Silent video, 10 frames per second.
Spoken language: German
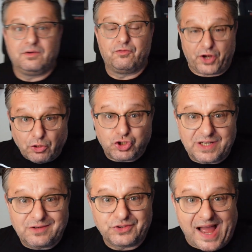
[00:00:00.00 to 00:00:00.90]

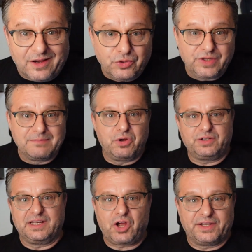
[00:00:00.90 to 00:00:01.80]
Vorausschicken und ankündigen
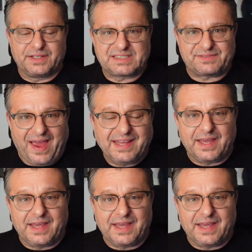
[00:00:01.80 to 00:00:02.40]
möchte ich heute zwei